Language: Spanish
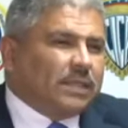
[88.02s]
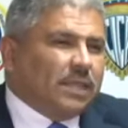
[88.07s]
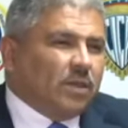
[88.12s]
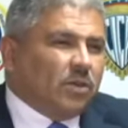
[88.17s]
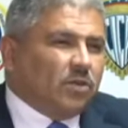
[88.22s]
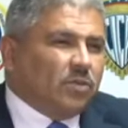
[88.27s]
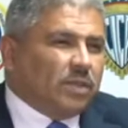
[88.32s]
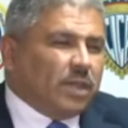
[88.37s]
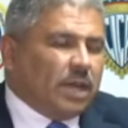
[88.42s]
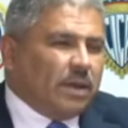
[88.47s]
se
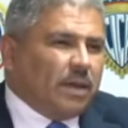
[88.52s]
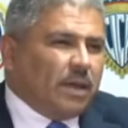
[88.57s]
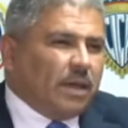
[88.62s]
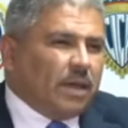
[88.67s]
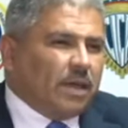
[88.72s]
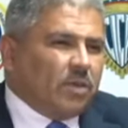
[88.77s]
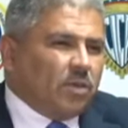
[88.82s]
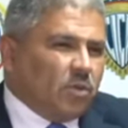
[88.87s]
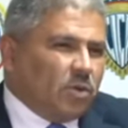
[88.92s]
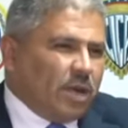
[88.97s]

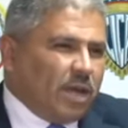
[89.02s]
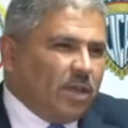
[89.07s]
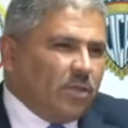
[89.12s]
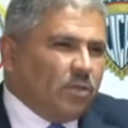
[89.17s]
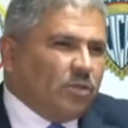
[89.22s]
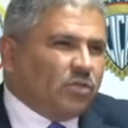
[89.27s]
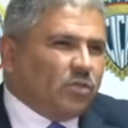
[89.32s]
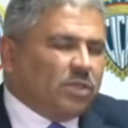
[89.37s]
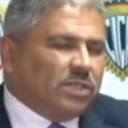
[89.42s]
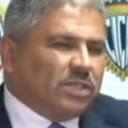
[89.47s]
encontraba
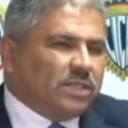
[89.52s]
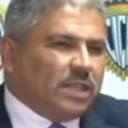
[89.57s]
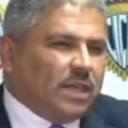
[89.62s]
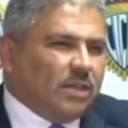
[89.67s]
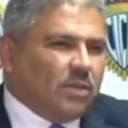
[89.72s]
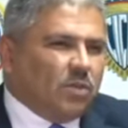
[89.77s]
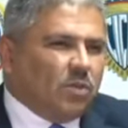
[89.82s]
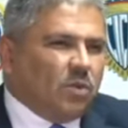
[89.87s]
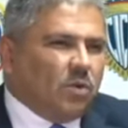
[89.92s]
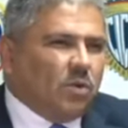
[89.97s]
llorando y
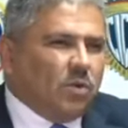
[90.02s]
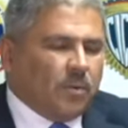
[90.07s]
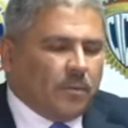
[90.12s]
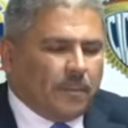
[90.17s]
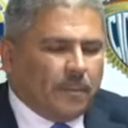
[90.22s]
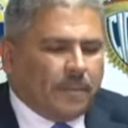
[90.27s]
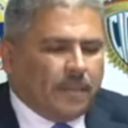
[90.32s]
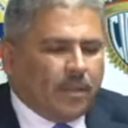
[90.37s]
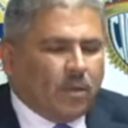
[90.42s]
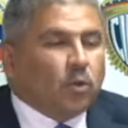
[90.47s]
solicitando
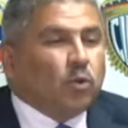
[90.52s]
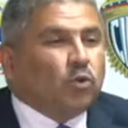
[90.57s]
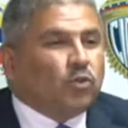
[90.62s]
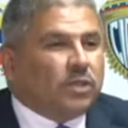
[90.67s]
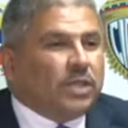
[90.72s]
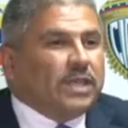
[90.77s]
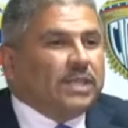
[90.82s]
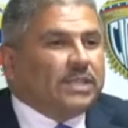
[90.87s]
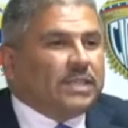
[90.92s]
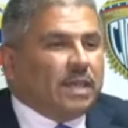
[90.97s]

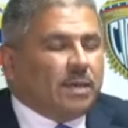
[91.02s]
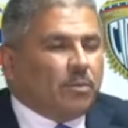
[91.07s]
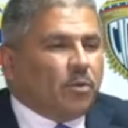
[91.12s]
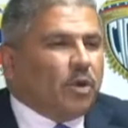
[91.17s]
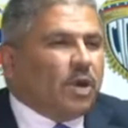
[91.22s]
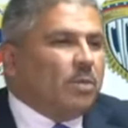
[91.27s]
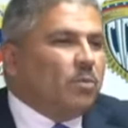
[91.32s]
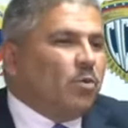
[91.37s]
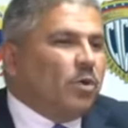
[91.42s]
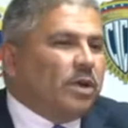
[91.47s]
justicia
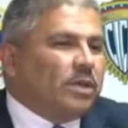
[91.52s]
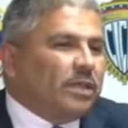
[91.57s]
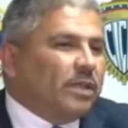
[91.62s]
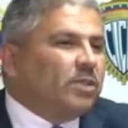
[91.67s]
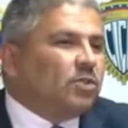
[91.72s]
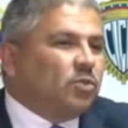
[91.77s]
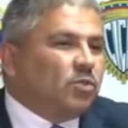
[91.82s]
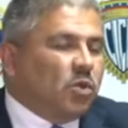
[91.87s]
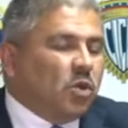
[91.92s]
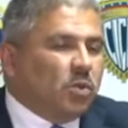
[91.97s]
por la muerte
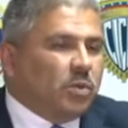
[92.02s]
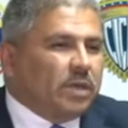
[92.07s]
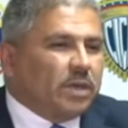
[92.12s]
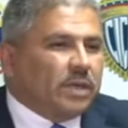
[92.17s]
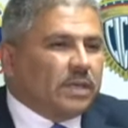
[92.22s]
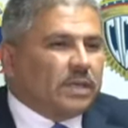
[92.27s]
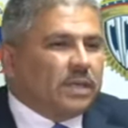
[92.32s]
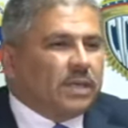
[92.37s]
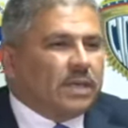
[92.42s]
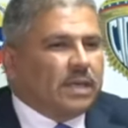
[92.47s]
de su
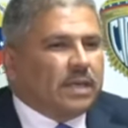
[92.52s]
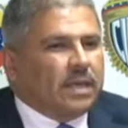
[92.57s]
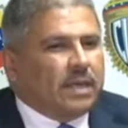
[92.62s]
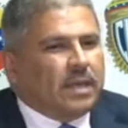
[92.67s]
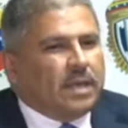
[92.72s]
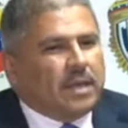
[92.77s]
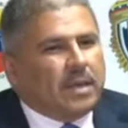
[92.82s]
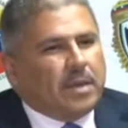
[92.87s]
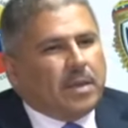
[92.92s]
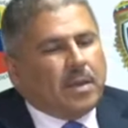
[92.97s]
novia.
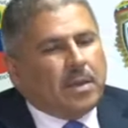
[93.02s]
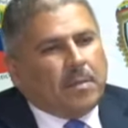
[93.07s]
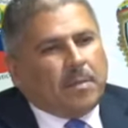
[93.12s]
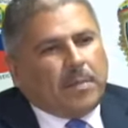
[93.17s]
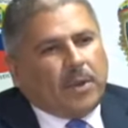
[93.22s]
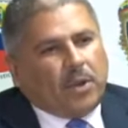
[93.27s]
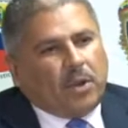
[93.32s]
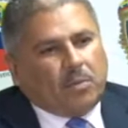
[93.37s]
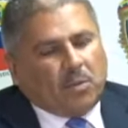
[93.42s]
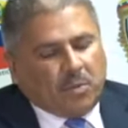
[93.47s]

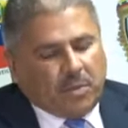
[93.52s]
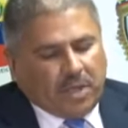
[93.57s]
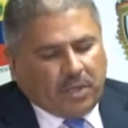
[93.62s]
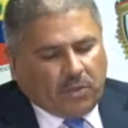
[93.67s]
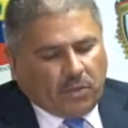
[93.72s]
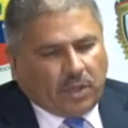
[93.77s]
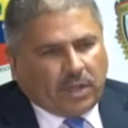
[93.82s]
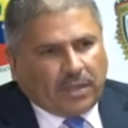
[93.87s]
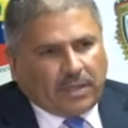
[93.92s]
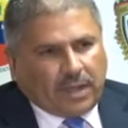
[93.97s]
Pero el
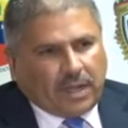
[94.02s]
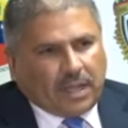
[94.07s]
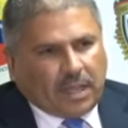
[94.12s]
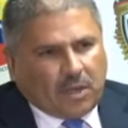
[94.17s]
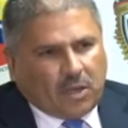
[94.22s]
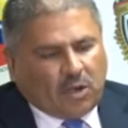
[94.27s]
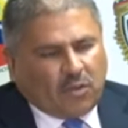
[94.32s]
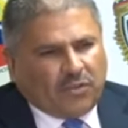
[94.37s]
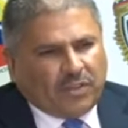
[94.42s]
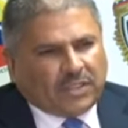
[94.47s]
momento que he
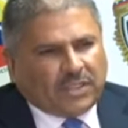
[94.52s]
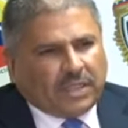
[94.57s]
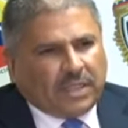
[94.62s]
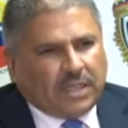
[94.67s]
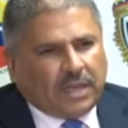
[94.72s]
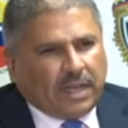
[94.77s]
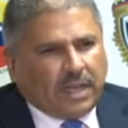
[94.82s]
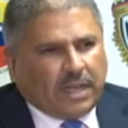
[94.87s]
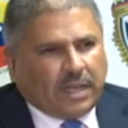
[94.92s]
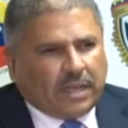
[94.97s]
trasladado a la
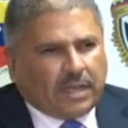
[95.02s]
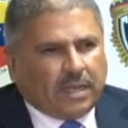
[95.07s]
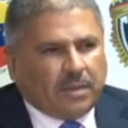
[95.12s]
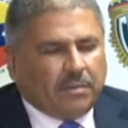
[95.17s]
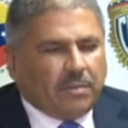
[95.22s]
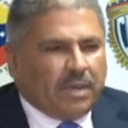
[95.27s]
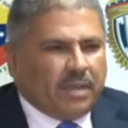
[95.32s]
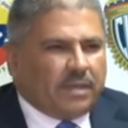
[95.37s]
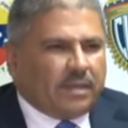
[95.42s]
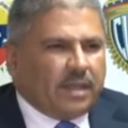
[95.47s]
oficina y
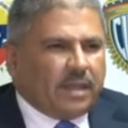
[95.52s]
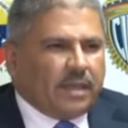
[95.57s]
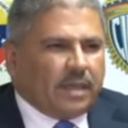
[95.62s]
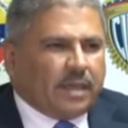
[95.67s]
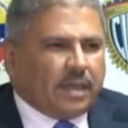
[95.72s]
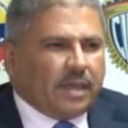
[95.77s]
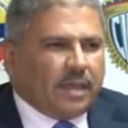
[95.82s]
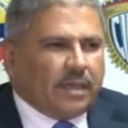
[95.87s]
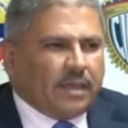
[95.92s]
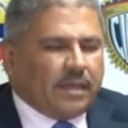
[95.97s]
en vista
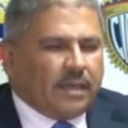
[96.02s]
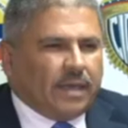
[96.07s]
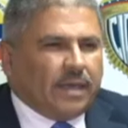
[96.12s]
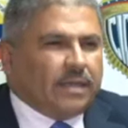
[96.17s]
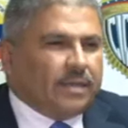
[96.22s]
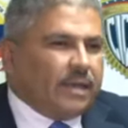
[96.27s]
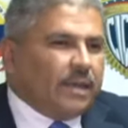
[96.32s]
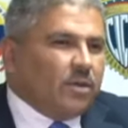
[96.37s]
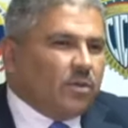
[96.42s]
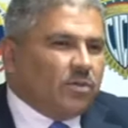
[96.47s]
de que
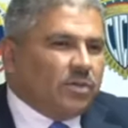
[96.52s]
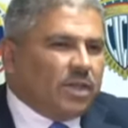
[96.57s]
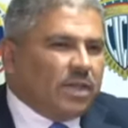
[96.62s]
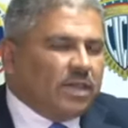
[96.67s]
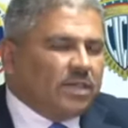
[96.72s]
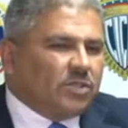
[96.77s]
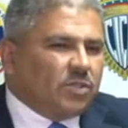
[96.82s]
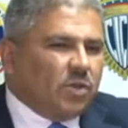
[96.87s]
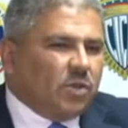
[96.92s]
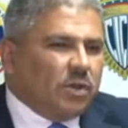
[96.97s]
entra en
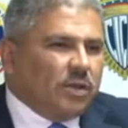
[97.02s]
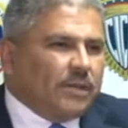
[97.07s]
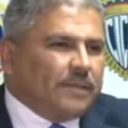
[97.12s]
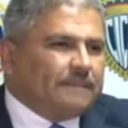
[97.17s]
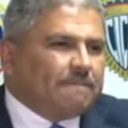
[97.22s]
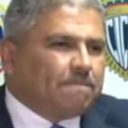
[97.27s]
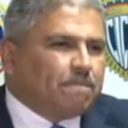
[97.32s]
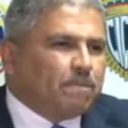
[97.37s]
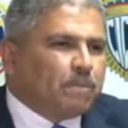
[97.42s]
contradicciones,